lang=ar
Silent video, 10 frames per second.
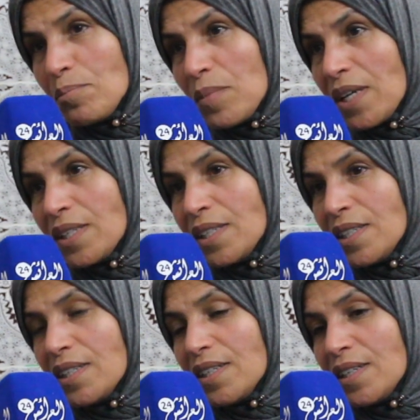ما
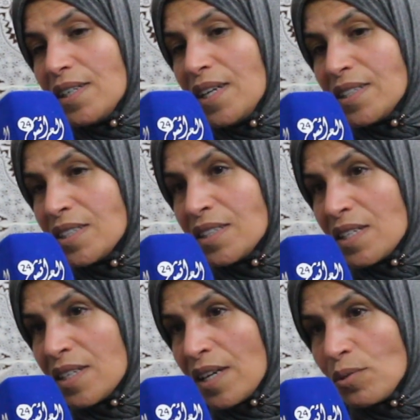التي
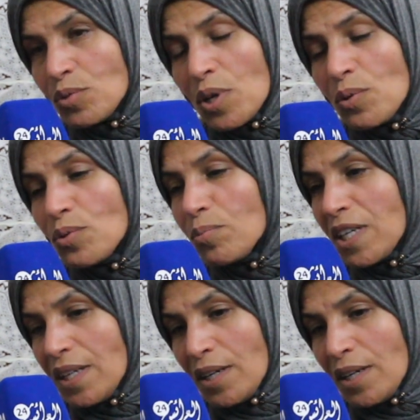تسهر دوما